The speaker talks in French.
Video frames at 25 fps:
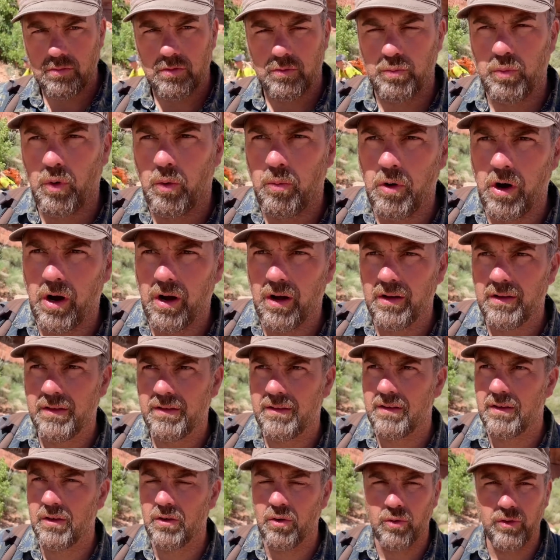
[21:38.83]
pour moi, hein,
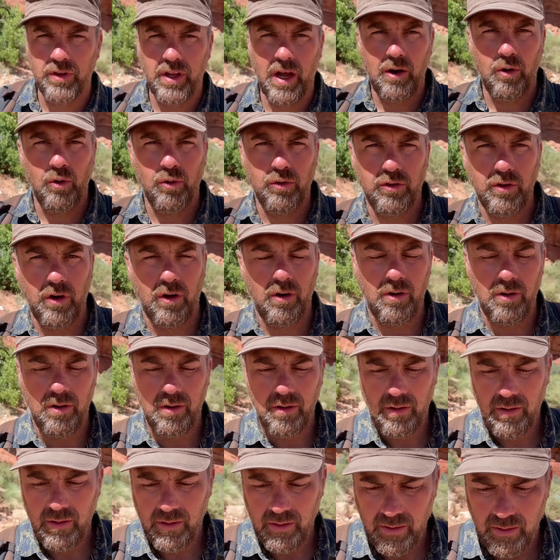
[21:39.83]
si on a le temps
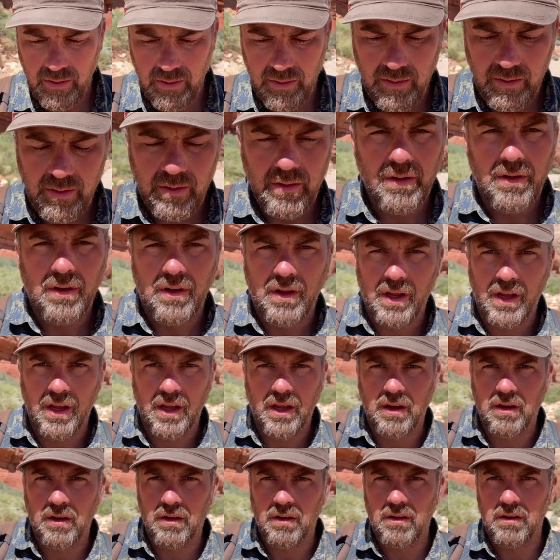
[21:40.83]

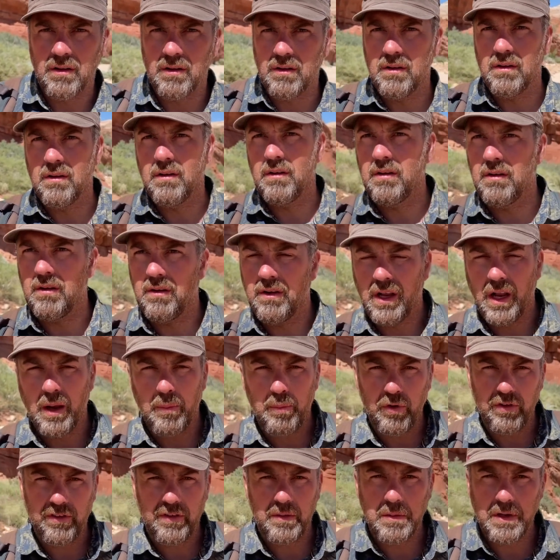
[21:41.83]
et, la
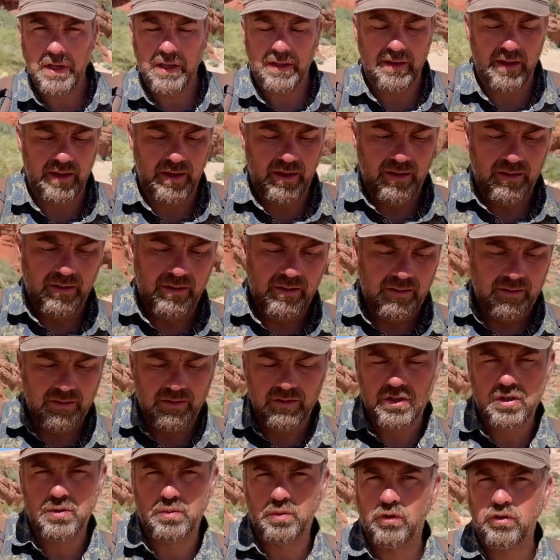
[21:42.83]
possibilité,
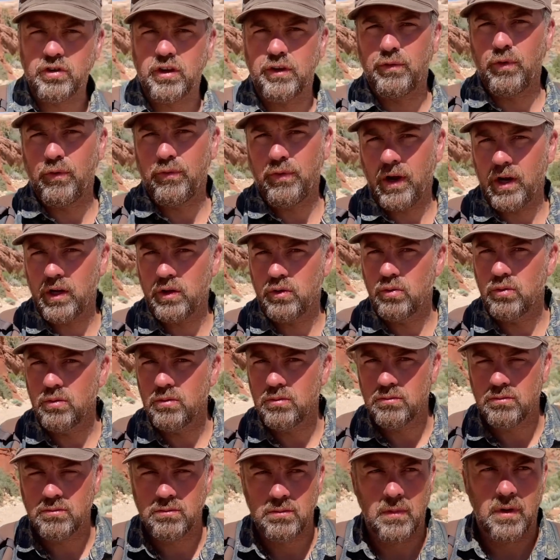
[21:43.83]
je pense qu'il faut faire les deux.
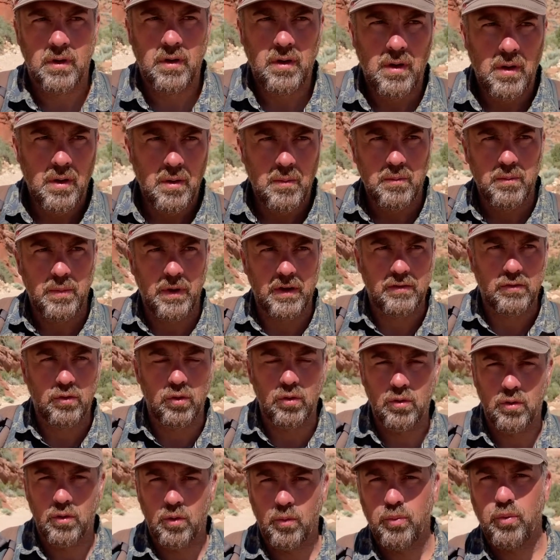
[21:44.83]
Parce
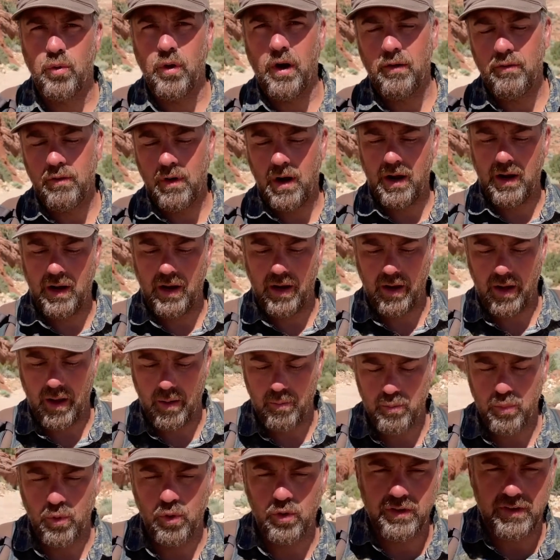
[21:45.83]
qu'on peut avoir la
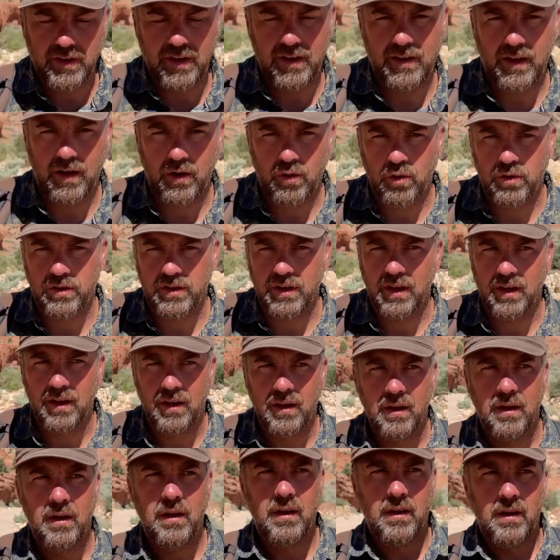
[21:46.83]
beauté d'un côté
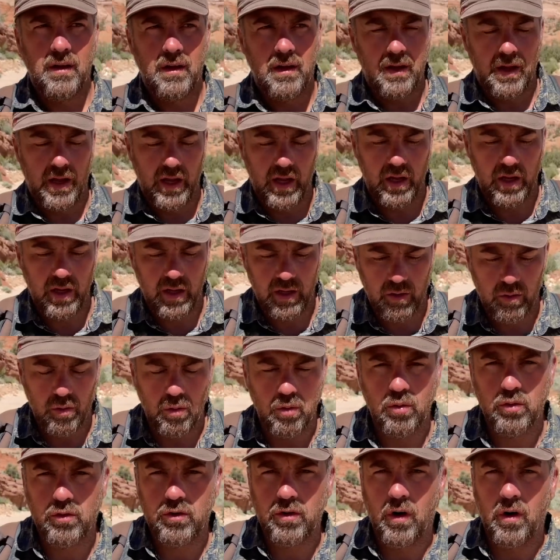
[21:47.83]
et
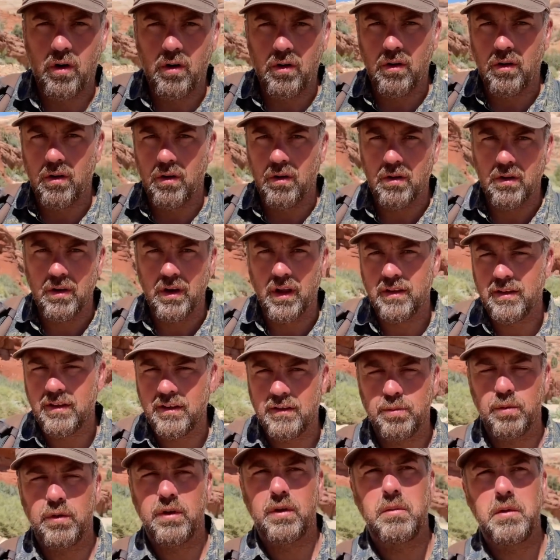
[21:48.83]
le temps, la
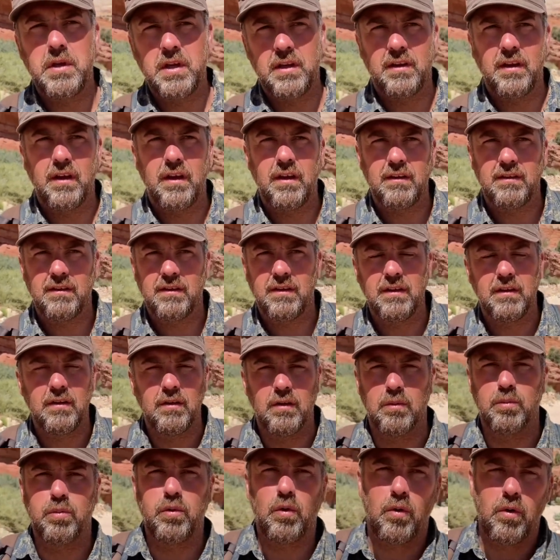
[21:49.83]
disponibilité ici
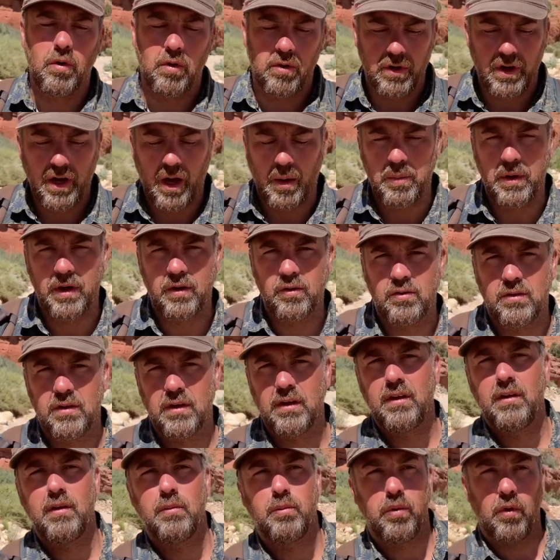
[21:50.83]
pour
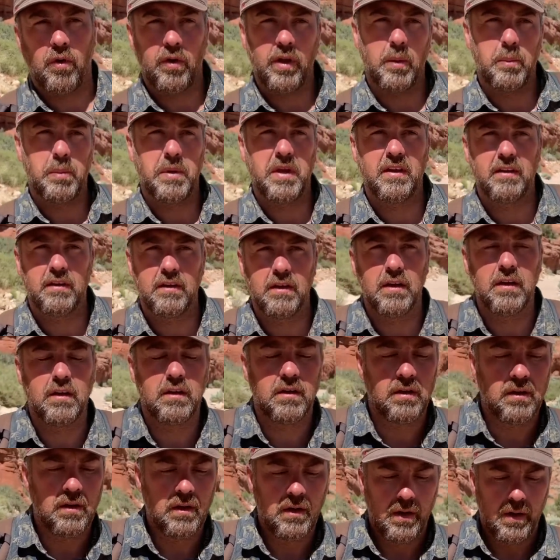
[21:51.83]
crapahuter, prendre un
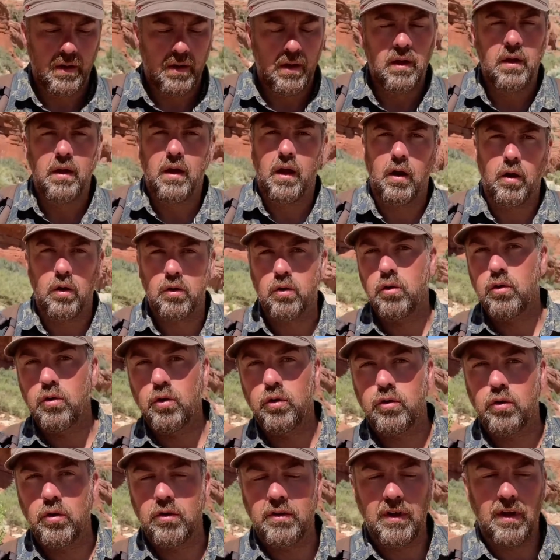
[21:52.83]
pique-nique, alors que de
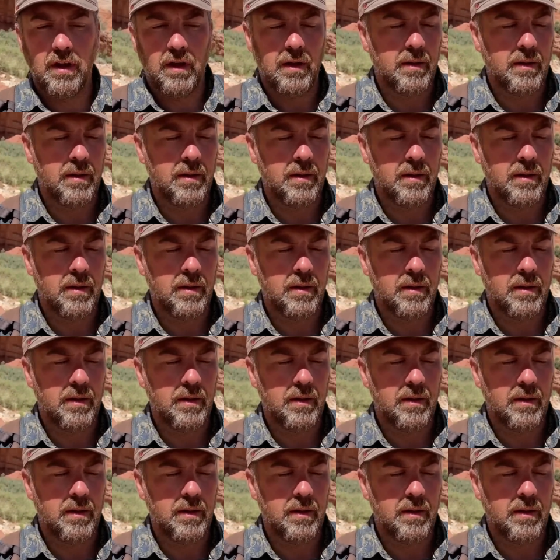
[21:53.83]
l'autre côté.